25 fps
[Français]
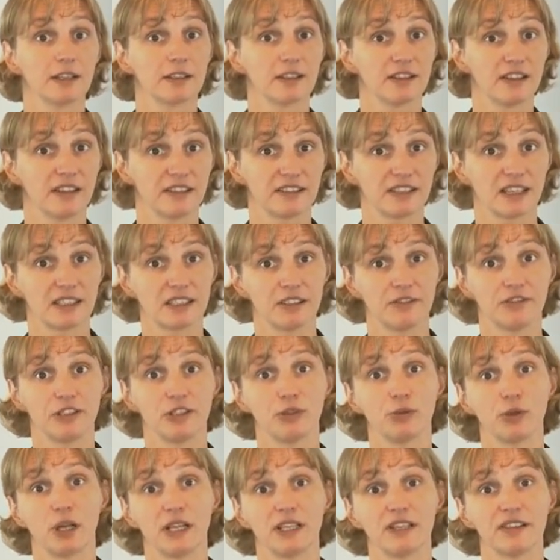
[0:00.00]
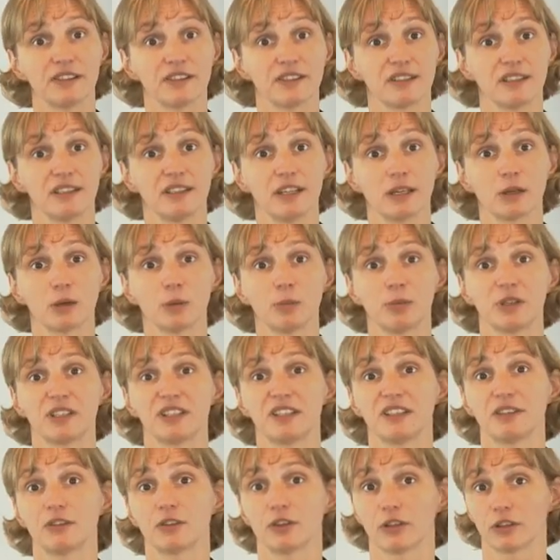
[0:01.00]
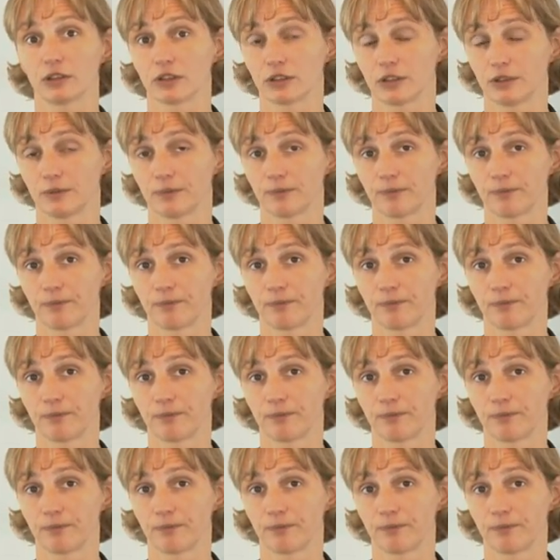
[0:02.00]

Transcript: des individualistes et des compétiteurs.